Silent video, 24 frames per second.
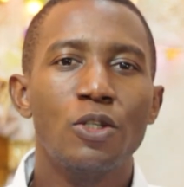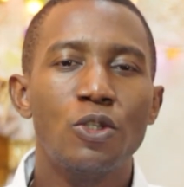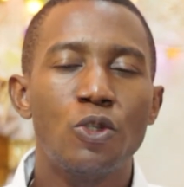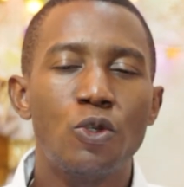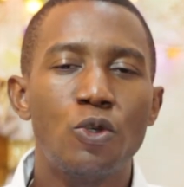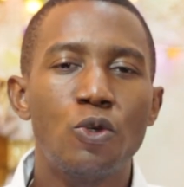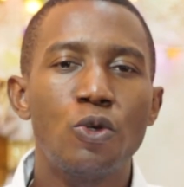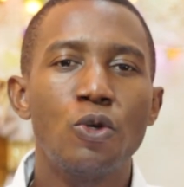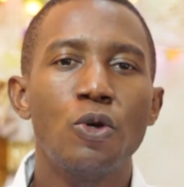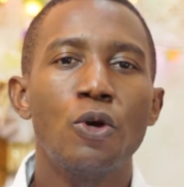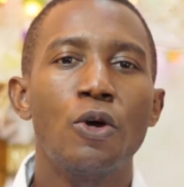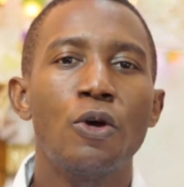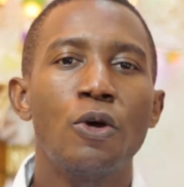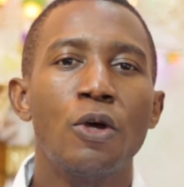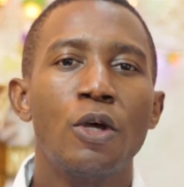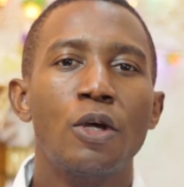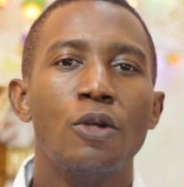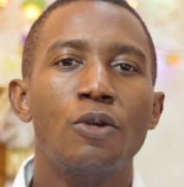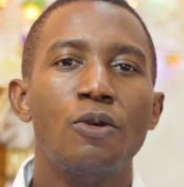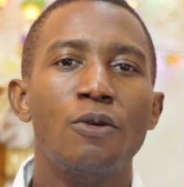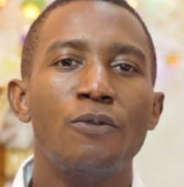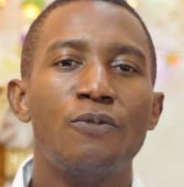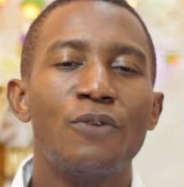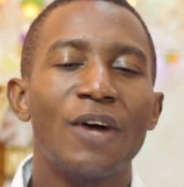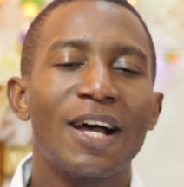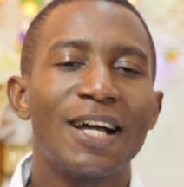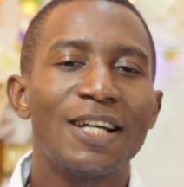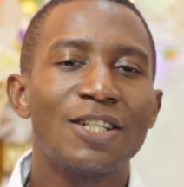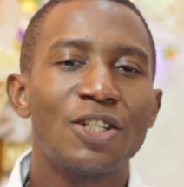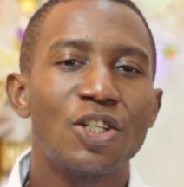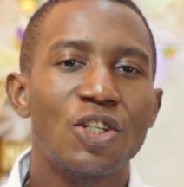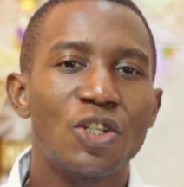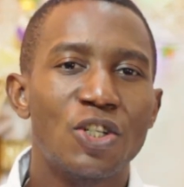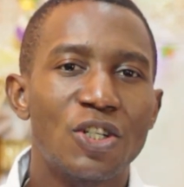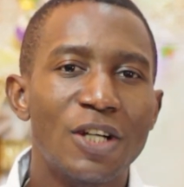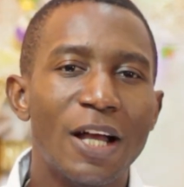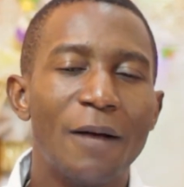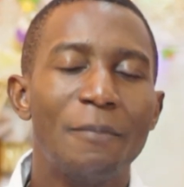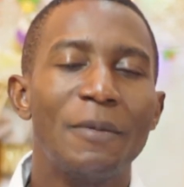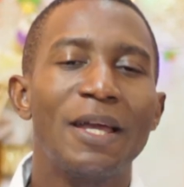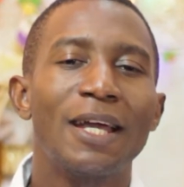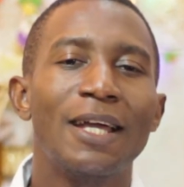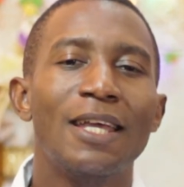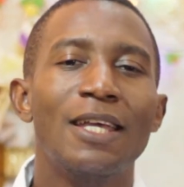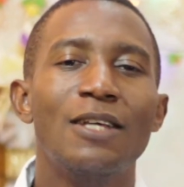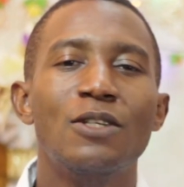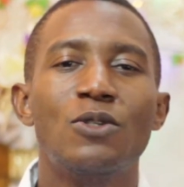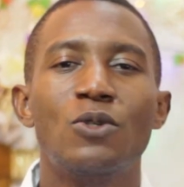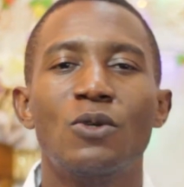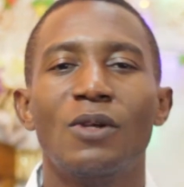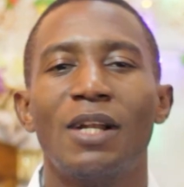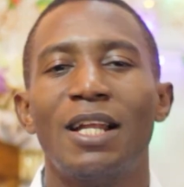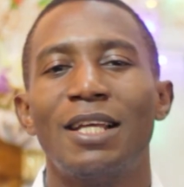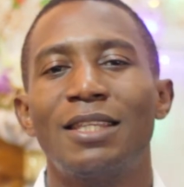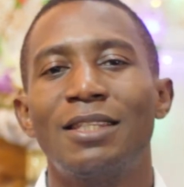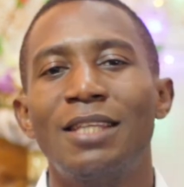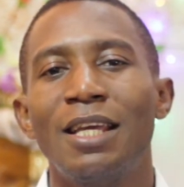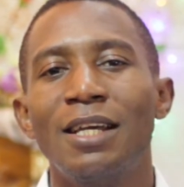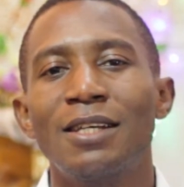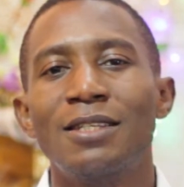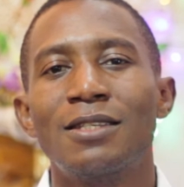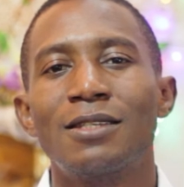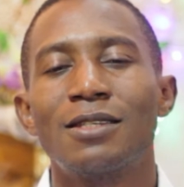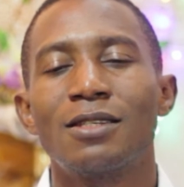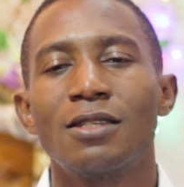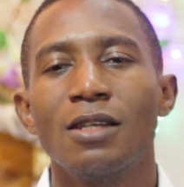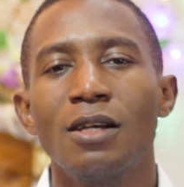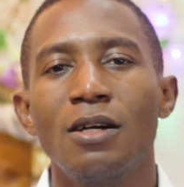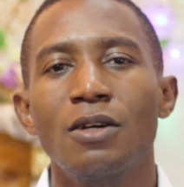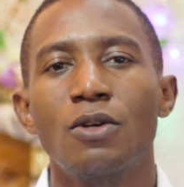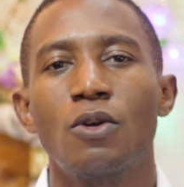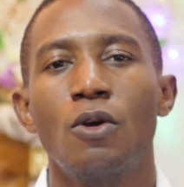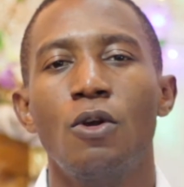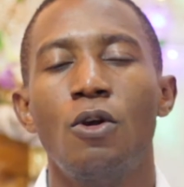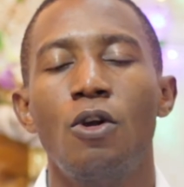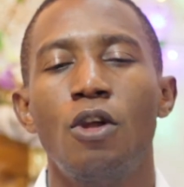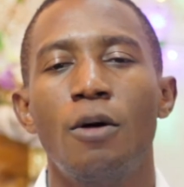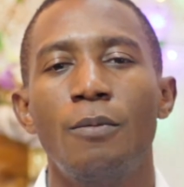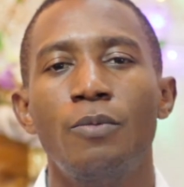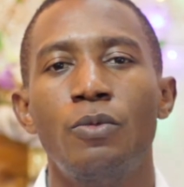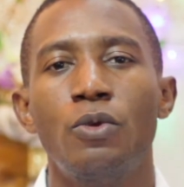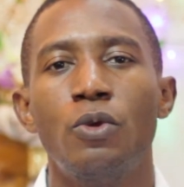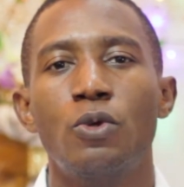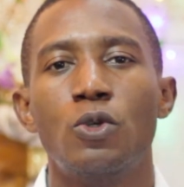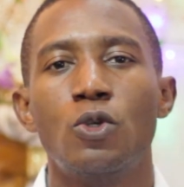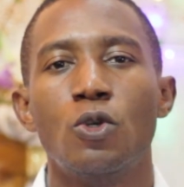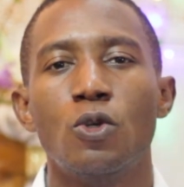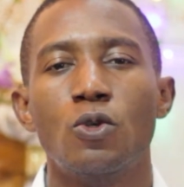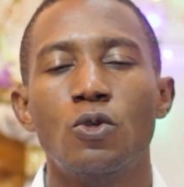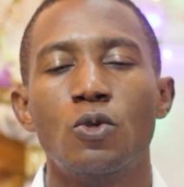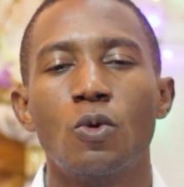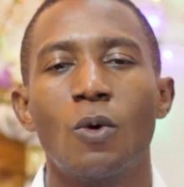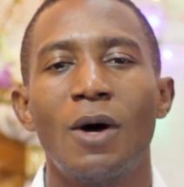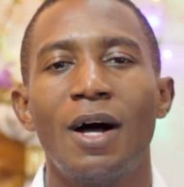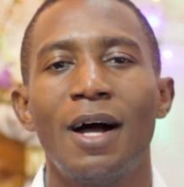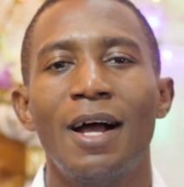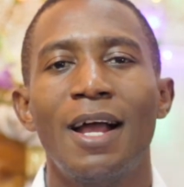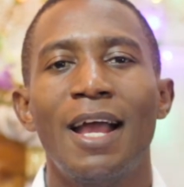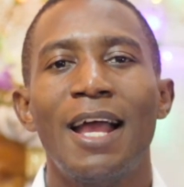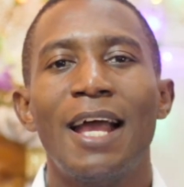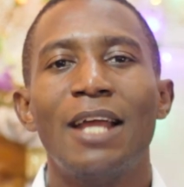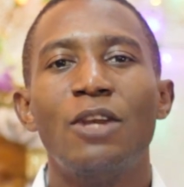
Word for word: Dieu ne fera jamais rien sur la terre sans que l'homme ne se soit,